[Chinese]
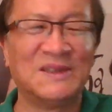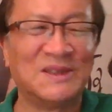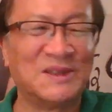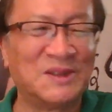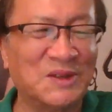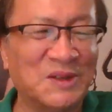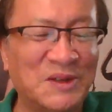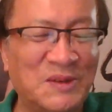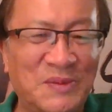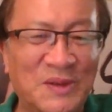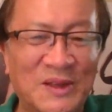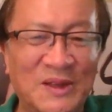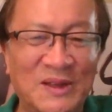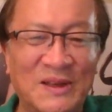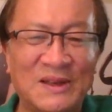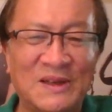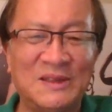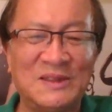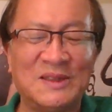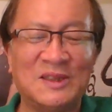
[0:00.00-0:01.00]
所以北
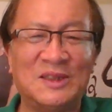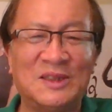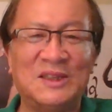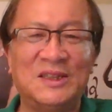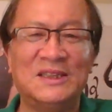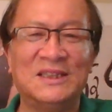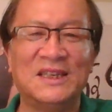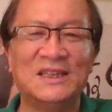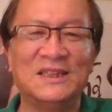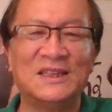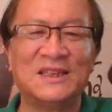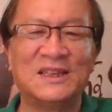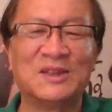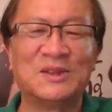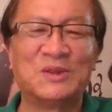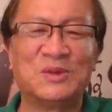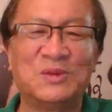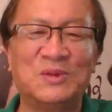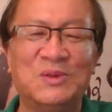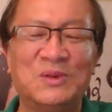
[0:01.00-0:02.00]
戴河这期间，你看
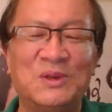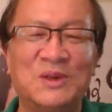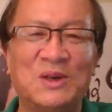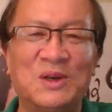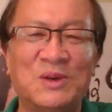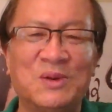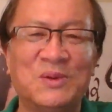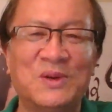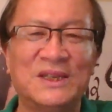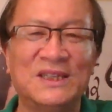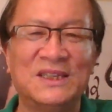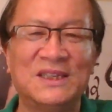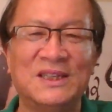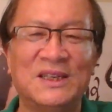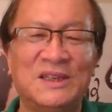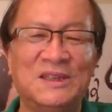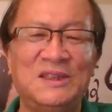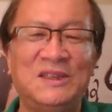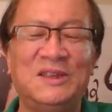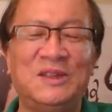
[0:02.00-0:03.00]
中共高官那
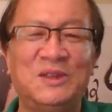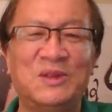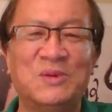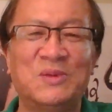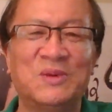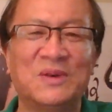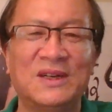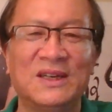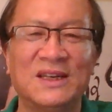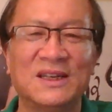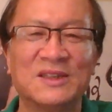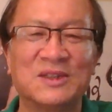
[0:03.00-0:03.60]
些异动啊，